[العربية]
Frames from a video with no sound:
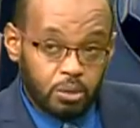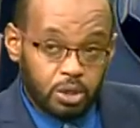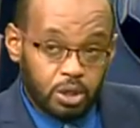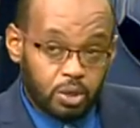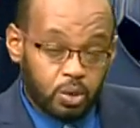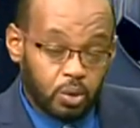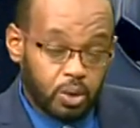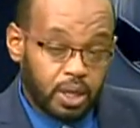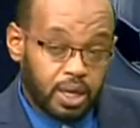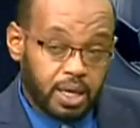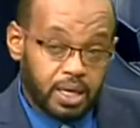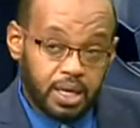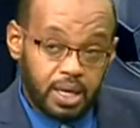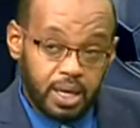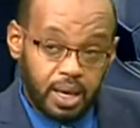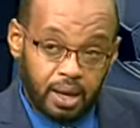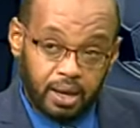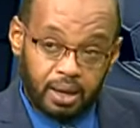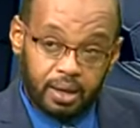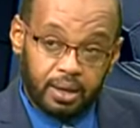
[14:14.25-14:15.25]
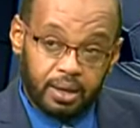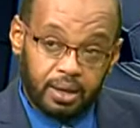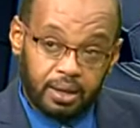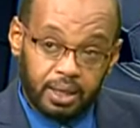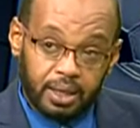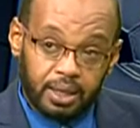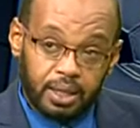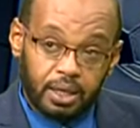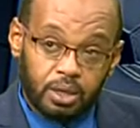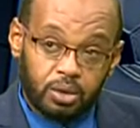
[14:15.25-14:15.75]
ومجدود لجهه انا
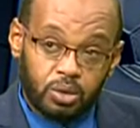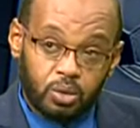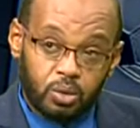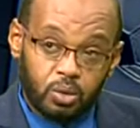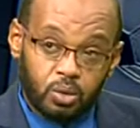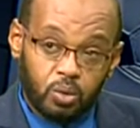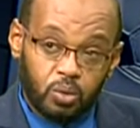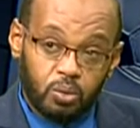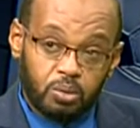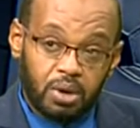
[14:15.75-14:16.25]
اعتقد انه